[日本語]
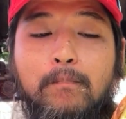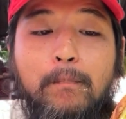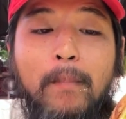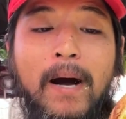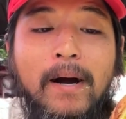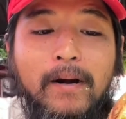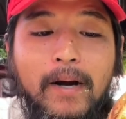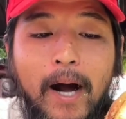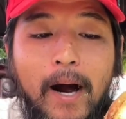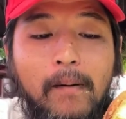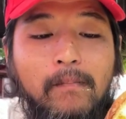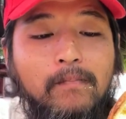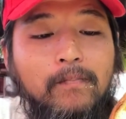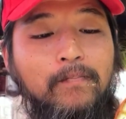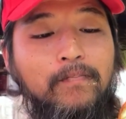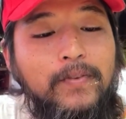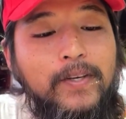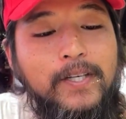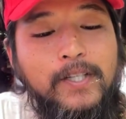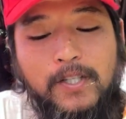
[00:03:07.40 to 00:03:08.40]
パンが
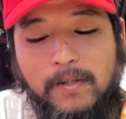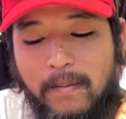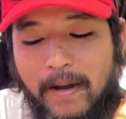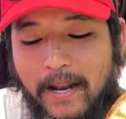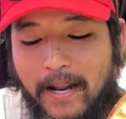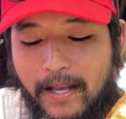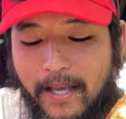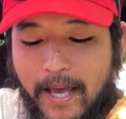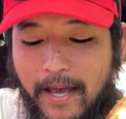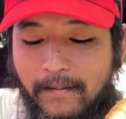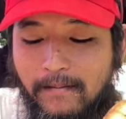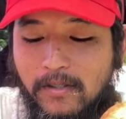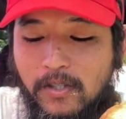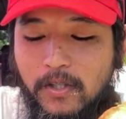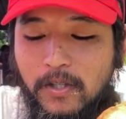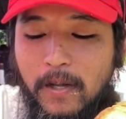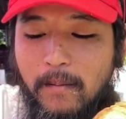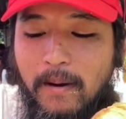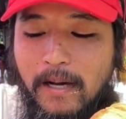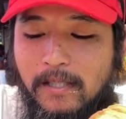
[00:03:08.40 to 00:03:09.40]
1枚だけつ
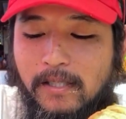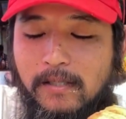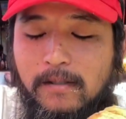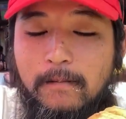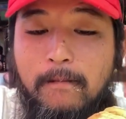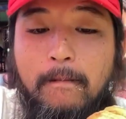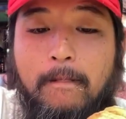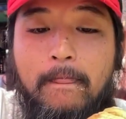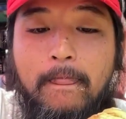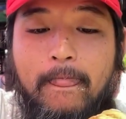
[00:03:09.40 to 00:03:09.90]
いてます